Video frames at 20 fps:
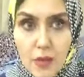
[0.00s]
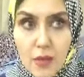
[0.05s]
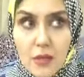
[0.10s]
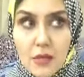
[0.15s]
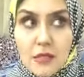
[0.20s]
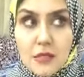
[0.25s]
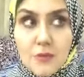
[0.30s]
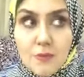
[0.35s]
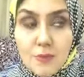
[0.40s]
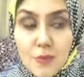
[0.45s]

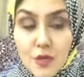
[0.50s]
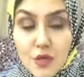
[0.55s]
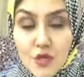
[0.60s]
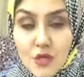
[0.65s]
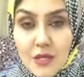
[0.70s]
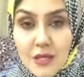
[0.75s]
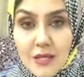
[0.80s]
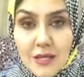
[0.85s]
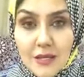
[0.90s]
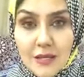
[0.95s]

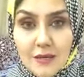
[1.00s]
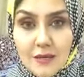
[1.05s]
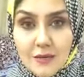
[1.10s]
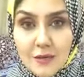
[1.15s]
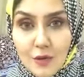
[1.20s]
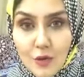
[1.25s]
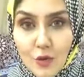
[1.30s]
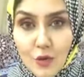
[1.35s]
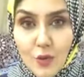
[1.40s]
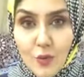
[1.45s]
سبيشالي
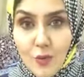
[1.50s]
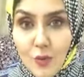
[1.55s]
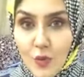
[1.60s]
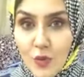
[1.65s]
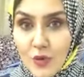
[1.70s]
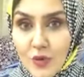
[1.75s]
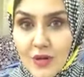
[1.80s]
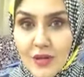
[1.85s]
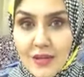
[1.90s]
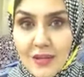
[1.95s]
الرجل
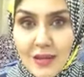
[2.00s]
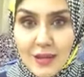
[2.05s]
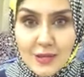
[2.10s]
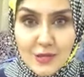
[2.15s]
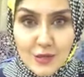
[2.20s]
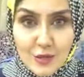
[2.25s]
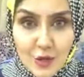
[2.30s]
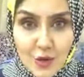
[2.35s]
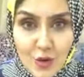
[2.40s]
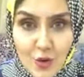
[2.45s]
برج
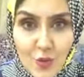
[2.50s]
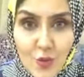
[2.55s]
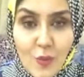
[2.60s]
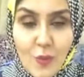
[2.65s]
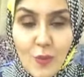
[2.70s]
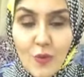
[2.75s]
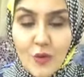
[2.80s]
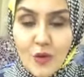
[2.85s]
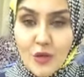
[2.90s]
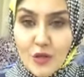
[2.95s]
العذراء
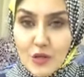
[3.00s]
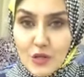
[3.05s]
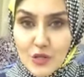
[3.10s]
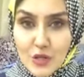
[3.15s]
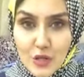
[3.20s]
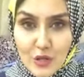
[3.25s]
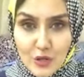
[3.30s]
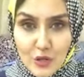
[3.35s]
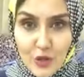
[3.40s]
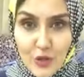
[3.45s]
وبرج
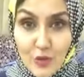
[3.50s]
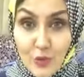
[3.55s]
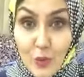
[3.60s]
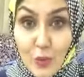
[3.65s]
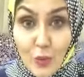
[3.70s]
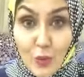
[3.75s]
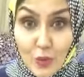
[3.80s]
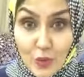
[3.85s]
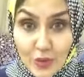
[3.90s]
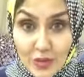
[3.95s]
السرطان
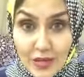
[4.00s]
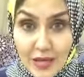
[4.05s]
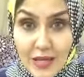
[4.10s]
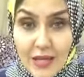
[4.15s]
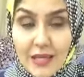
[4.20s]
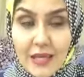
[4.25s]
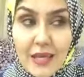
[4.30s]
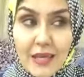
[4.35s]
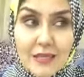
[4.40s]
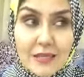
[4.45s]
وبرج
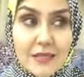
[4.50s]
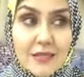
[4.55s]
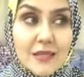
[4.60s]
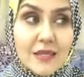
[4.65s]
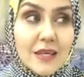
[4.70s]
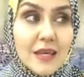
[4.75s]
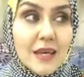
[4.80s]
الجدي